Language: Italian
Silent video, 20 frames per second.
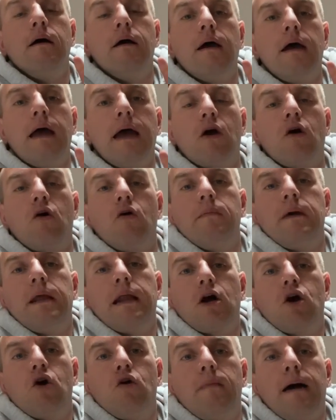Ecco, mi
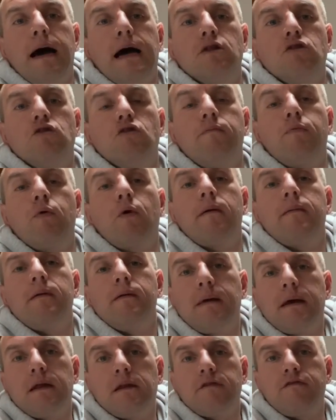raccomando,
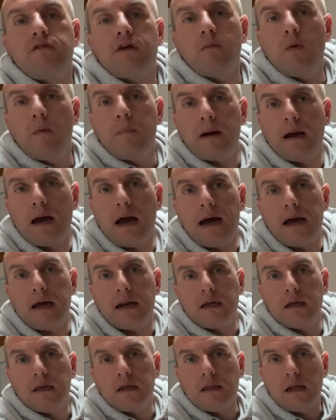probabilmente faremo
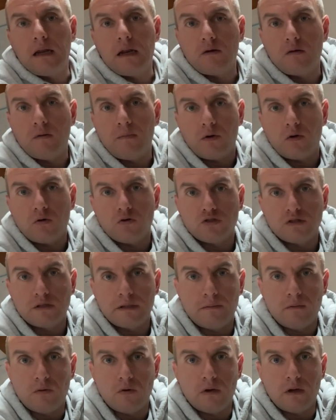pagare dall'anno
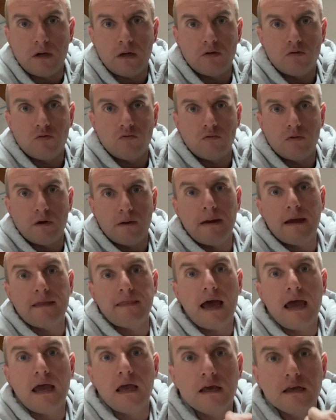prossimo la lettura. Ma
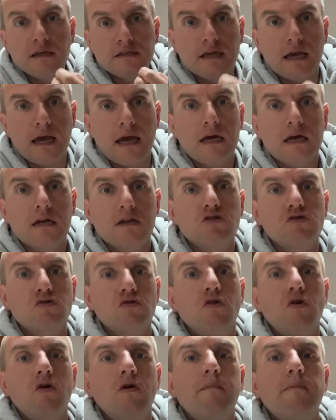dai che scherzo,
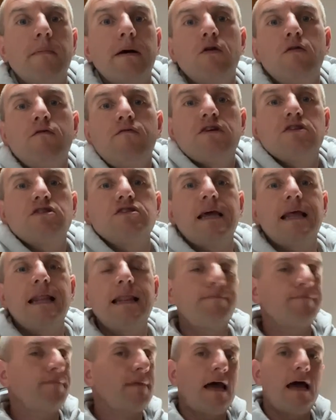no? Ma non fa...
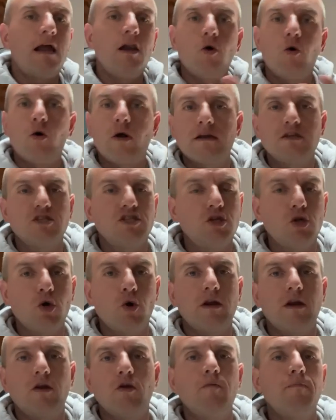Allora,
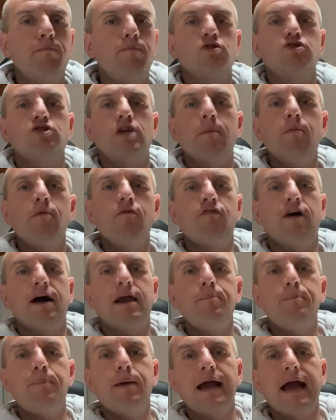signori, non possiamo
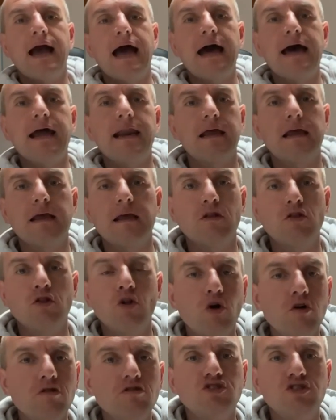far pagare,
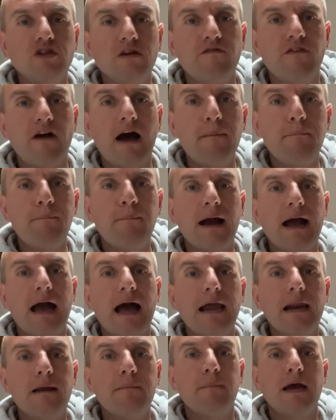non si fa
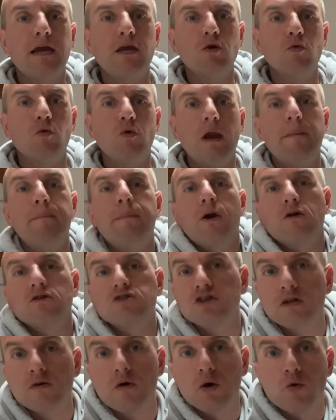pagare mai nulla, però
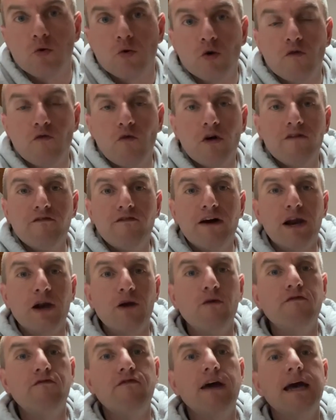se qualcuno vuole fare
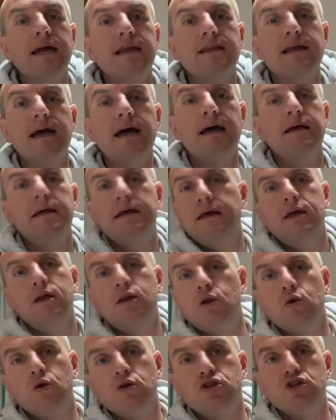l'offerta,
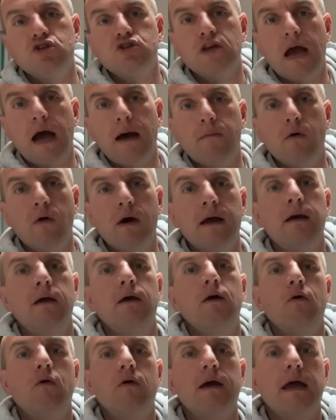noi ci siamo, eh?
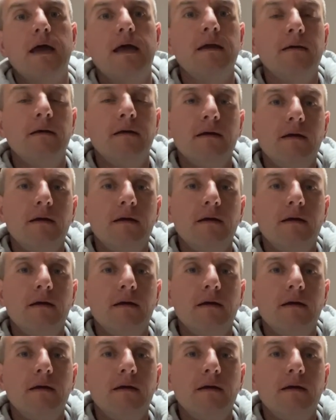Ok?